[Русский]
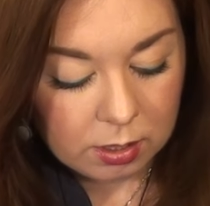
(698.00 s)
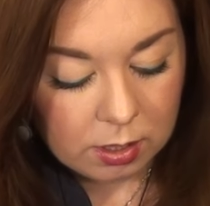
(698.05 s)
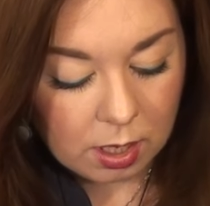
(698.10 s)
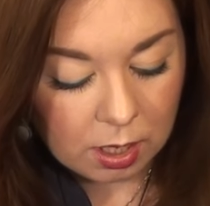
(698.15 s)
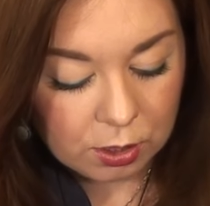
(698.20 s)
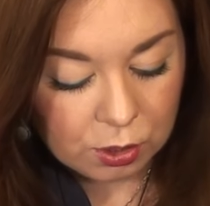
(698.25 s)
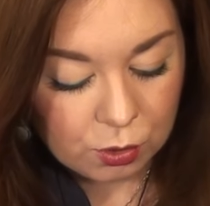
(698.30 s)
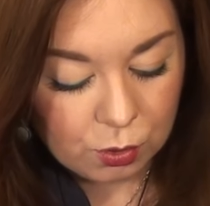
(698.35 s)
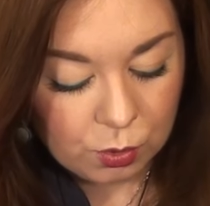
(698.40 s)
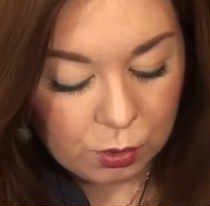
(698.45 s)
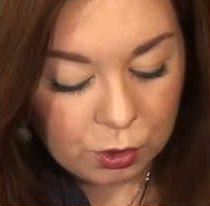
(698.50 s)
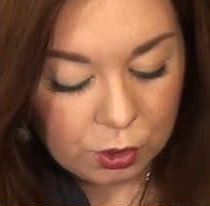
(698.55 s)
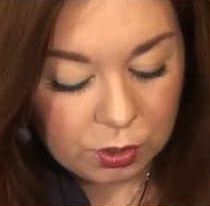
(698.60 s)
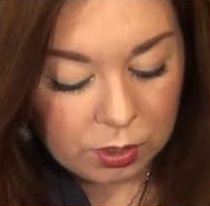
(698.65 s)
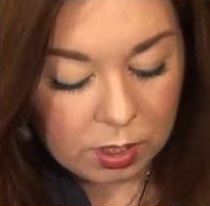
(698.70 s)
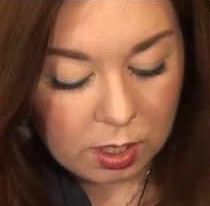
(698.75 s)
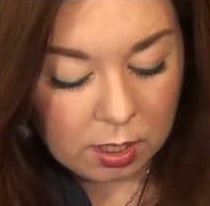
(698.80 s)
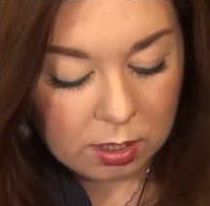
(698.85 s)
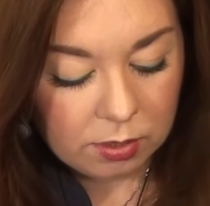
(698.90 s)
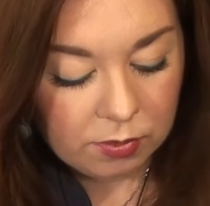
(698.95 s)
Так, что я
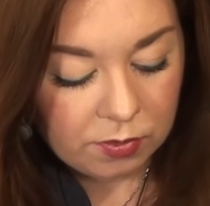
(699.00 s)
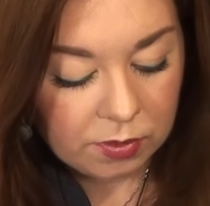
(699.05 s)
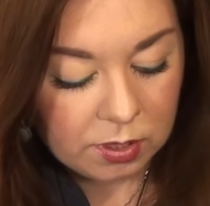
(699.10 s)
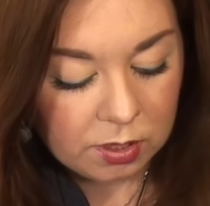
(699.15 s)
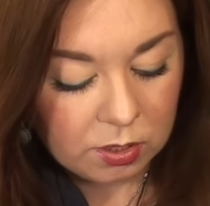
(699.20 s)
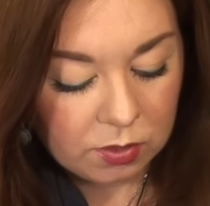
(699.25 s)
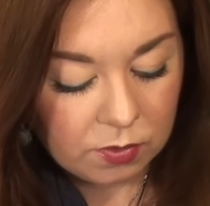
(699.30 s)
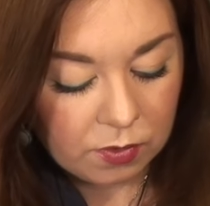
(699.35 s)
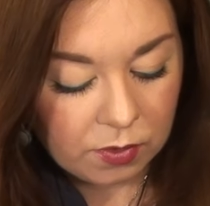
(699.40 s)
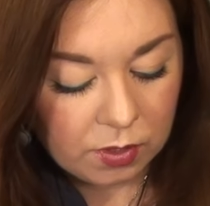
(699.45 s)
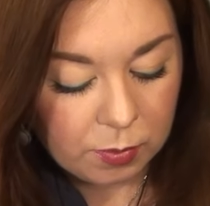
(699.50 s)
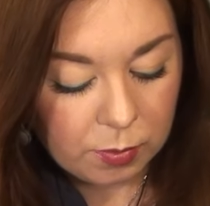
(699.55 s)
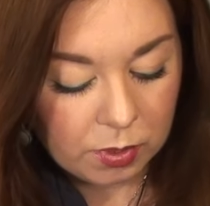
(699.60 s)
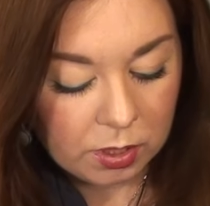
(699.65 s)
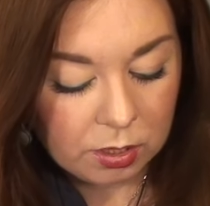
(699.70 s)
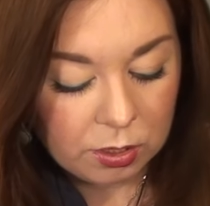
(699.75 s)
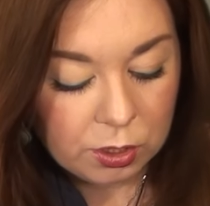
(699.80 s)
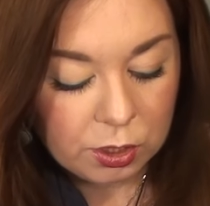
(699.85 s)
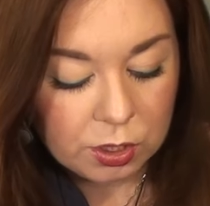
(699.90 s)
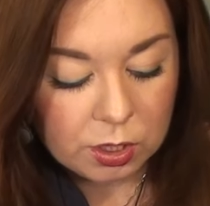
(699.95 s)
читала, эффективность во время
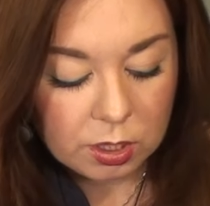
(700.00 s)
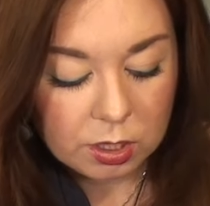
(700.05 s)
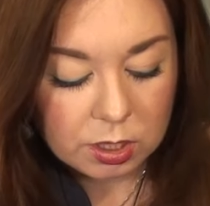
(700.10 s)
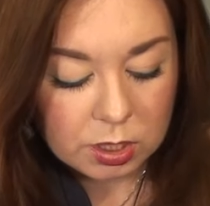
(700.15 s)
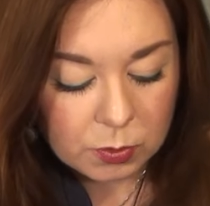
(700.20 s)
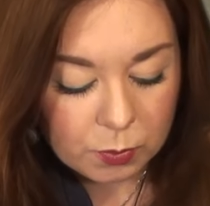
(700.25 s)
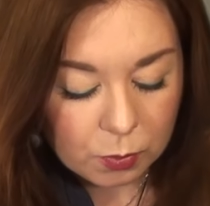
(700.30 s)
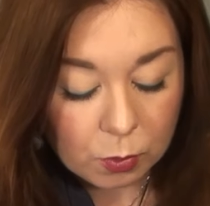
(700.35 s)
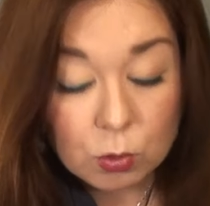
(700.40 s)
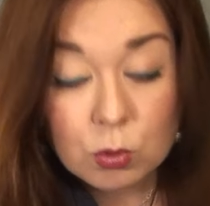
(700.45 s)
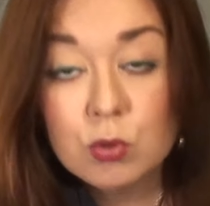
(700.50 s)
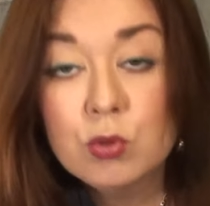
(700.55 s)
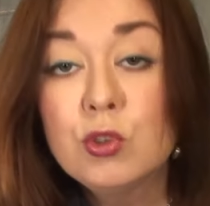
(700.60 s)
клинических испытаний.